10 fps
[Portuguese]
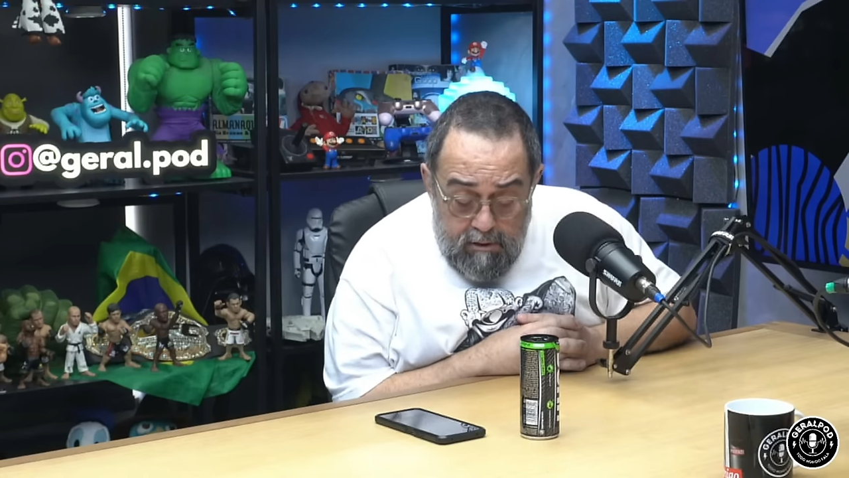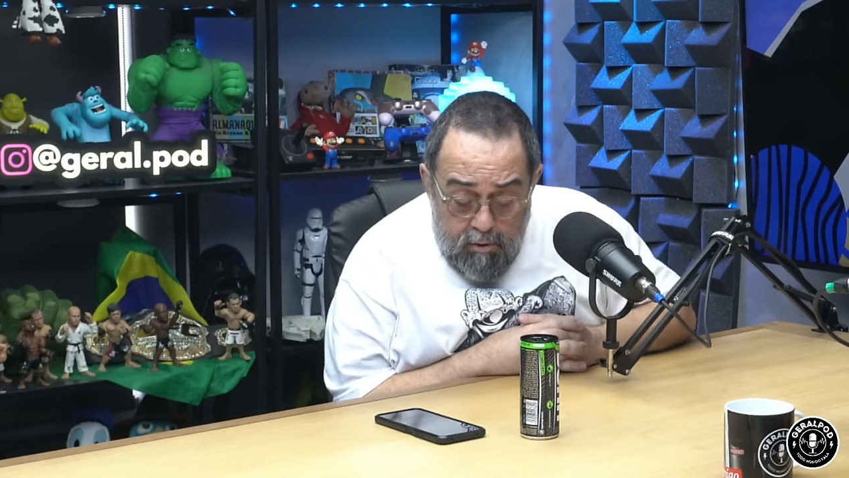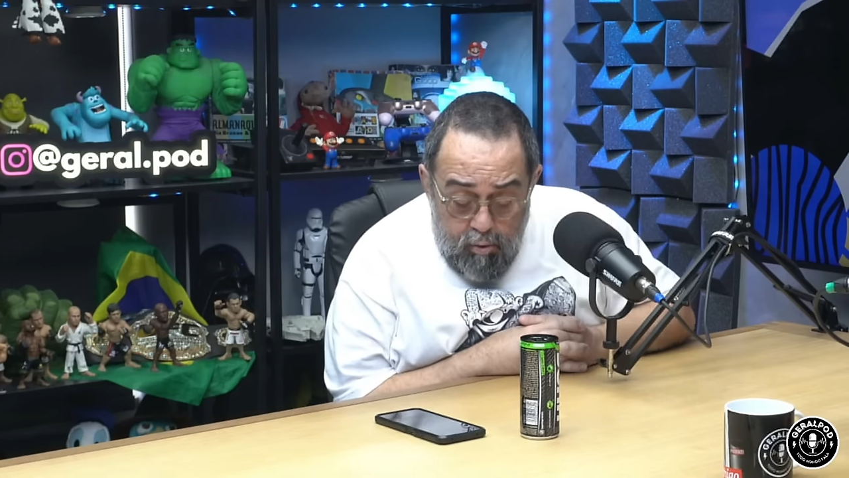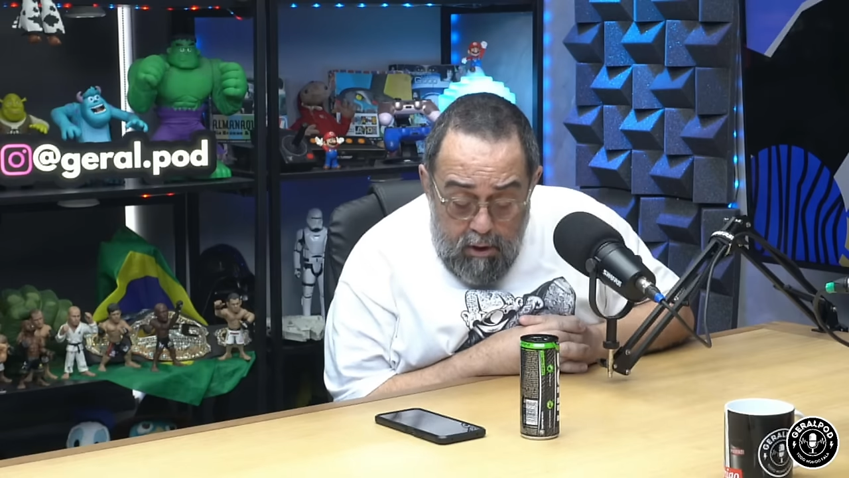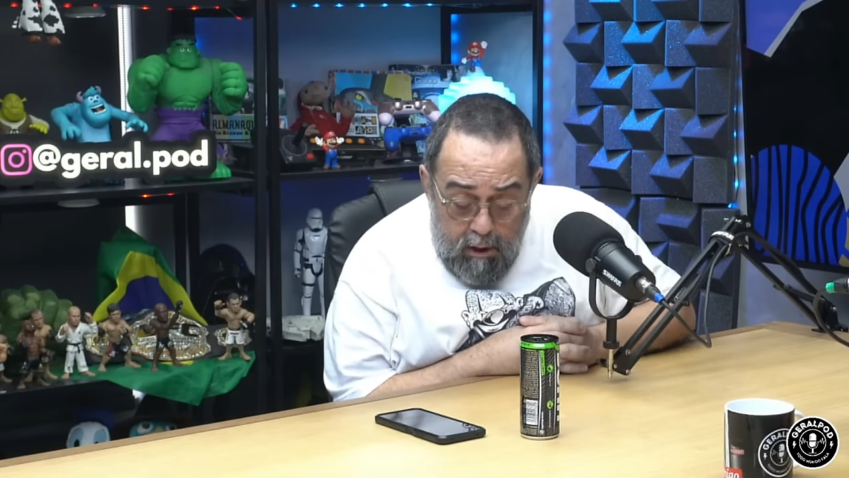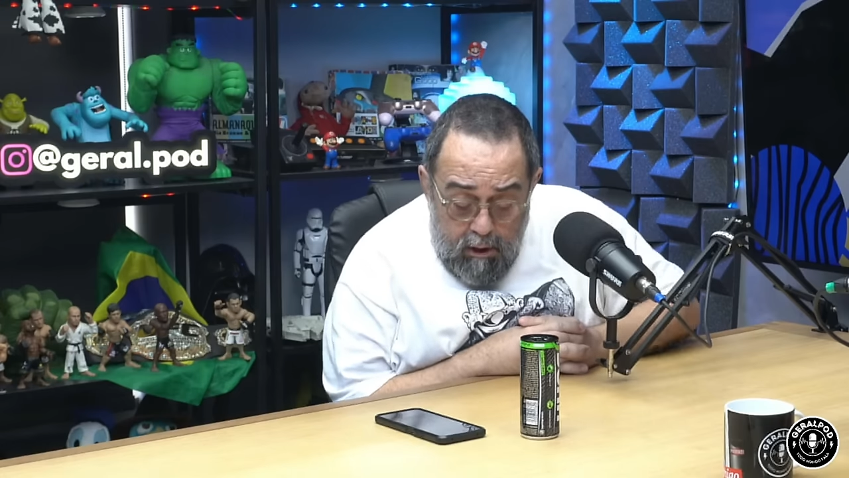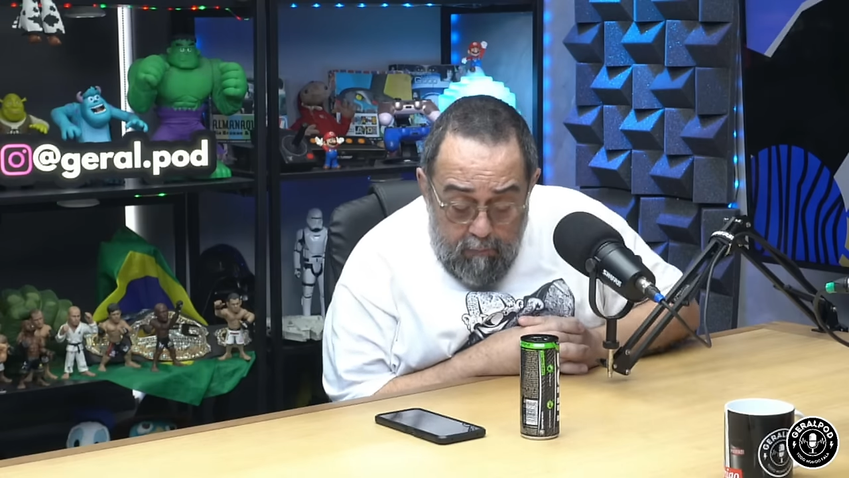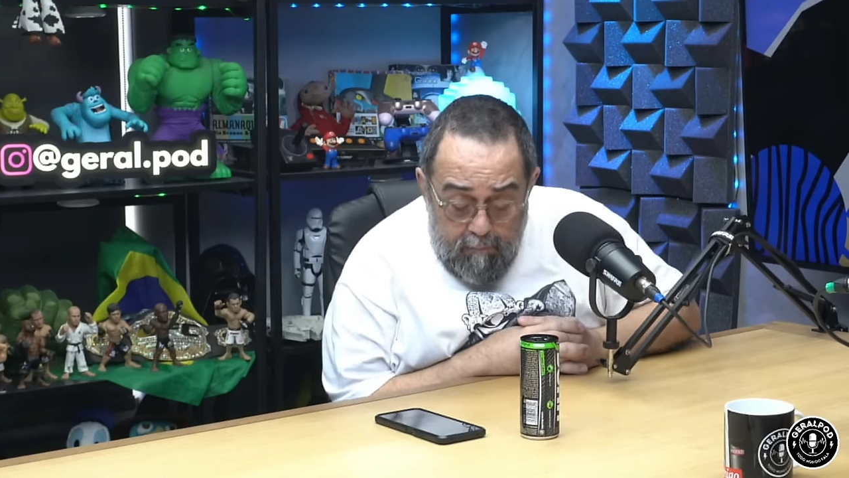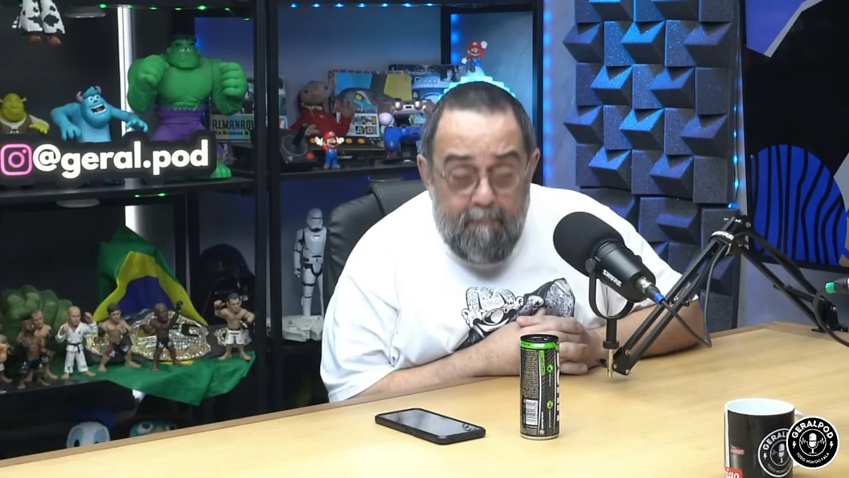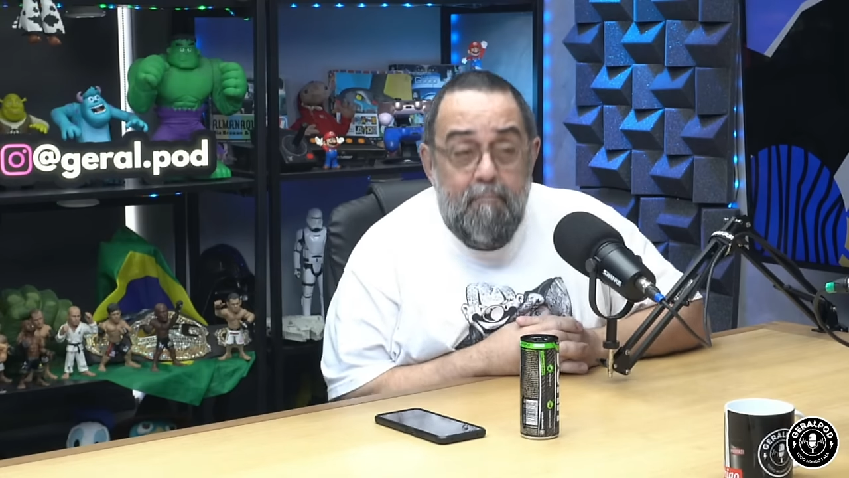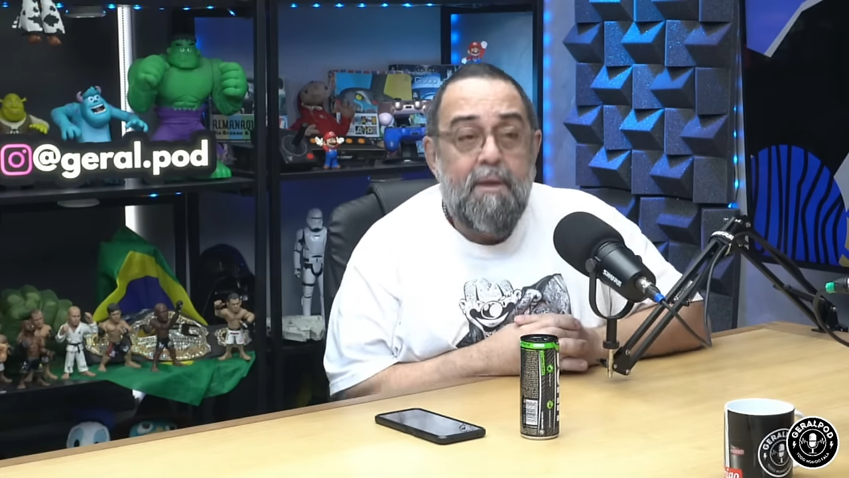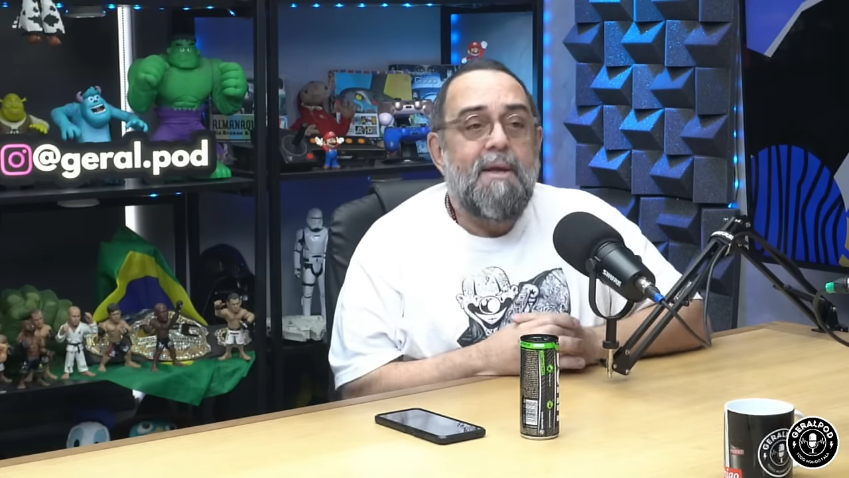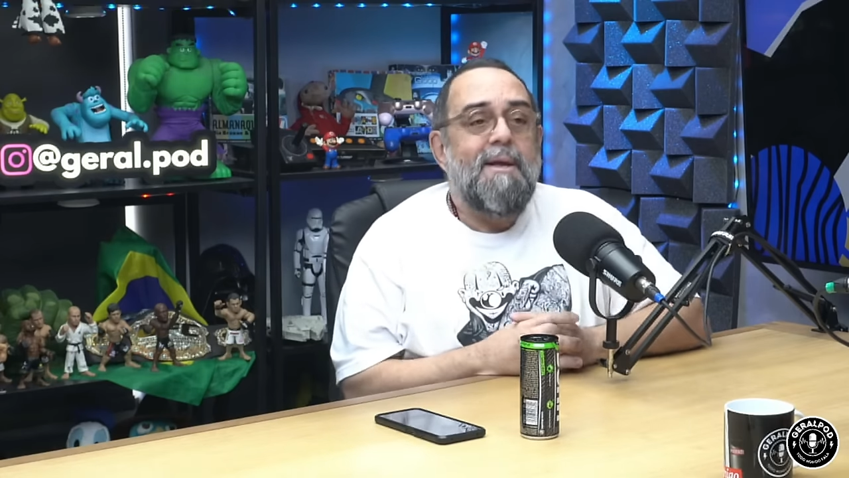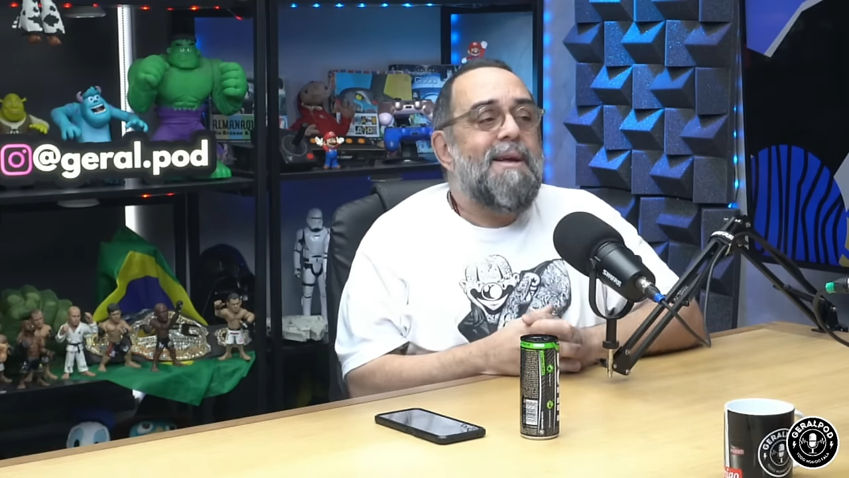de sinuca, rapaz.